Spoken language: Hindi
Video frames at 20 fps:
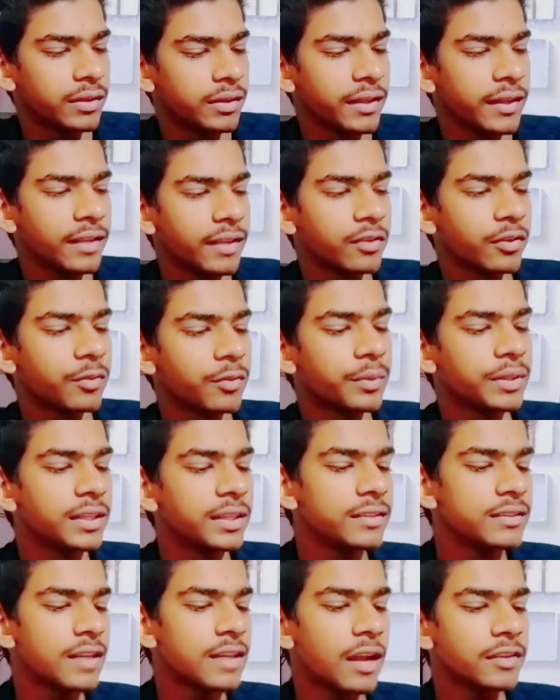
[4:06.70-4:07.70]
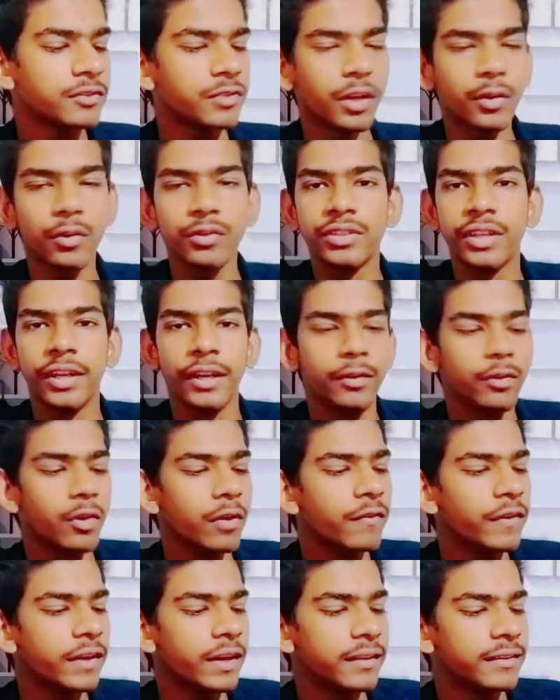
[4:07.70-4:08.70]
ठीक है तो इसमें तीन चार जो है कुछ
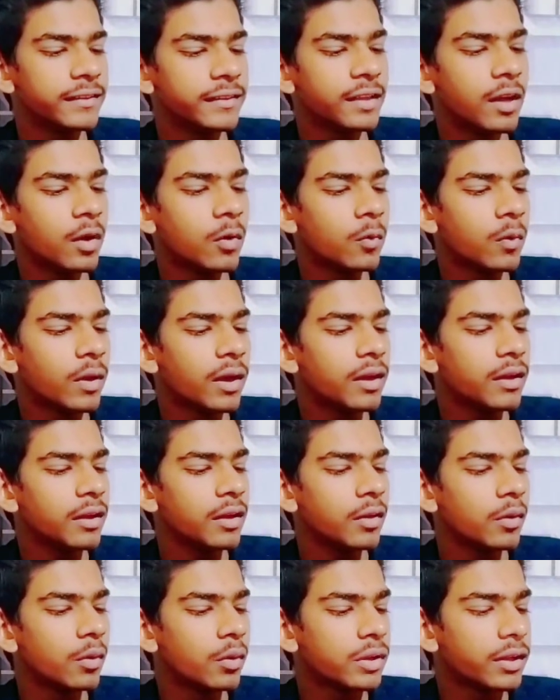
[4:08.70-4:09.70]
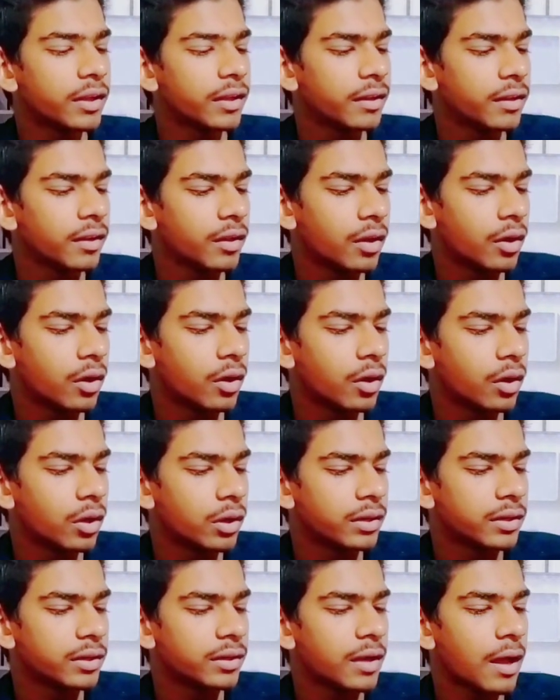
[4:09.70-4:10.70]
रिंगटोंग वगैरह दिया हुआ है ओके
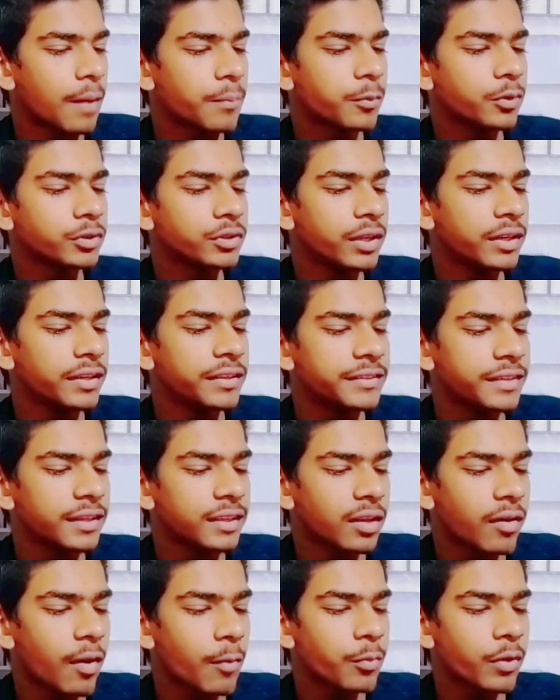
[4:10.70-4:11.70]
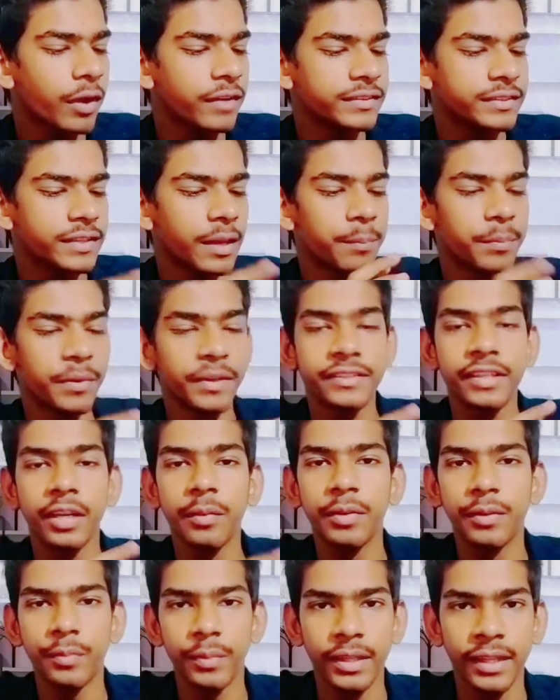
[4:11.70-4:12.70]
और आपको जो नीचे तरफ आपको एक
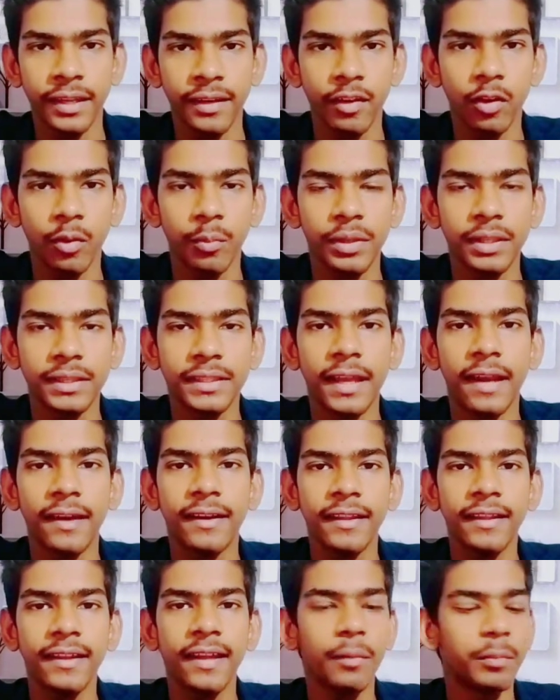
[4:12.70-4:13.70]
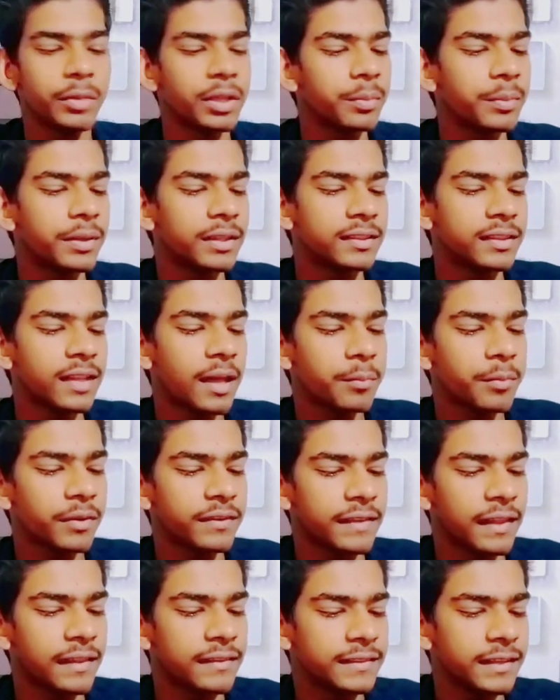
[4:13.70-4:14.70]
टेम्परेचर भी इसमें देखने को मिलता है ठीक है मतलब कितना
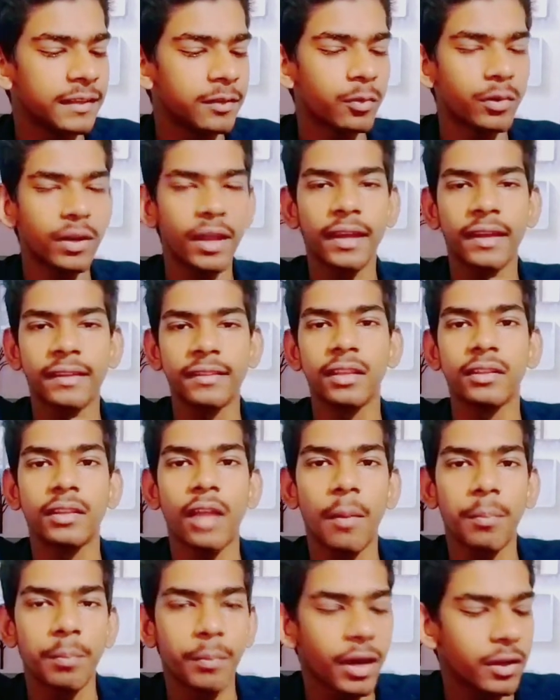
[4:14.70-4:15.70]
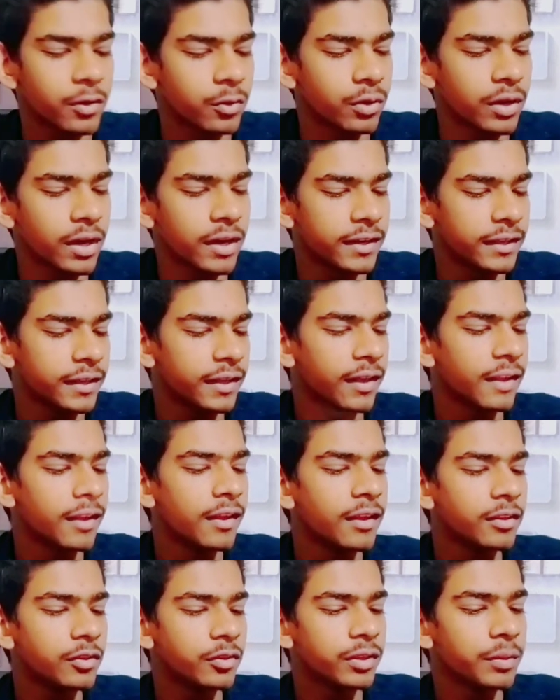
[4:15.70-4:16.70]
आपका सेल्सियस हो रहा है कितना तापमान हो रहा है ठीक है
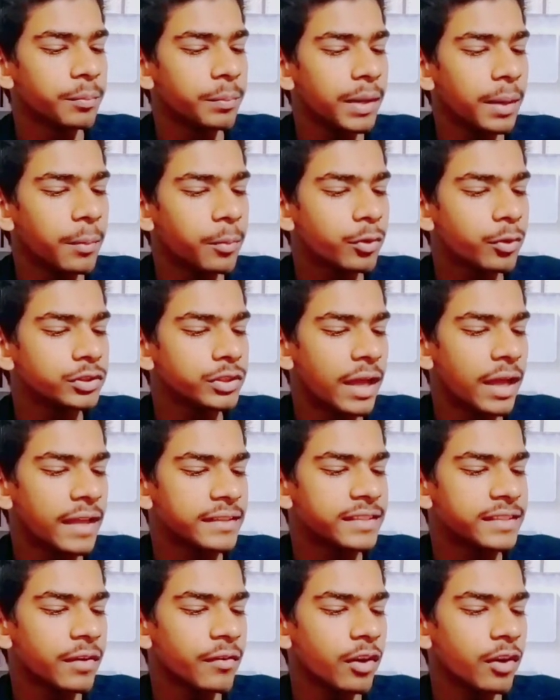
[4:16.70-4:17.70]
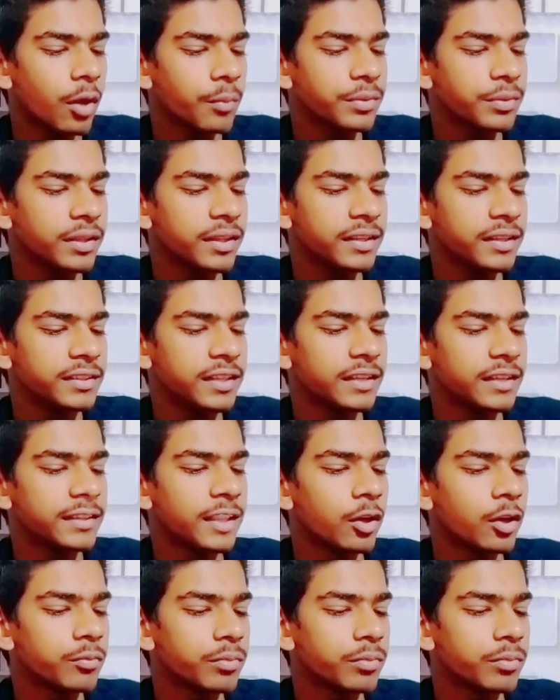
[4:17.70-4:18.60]
तो सिंपल आपको जो एच वाला ऑप्शन दिख जाता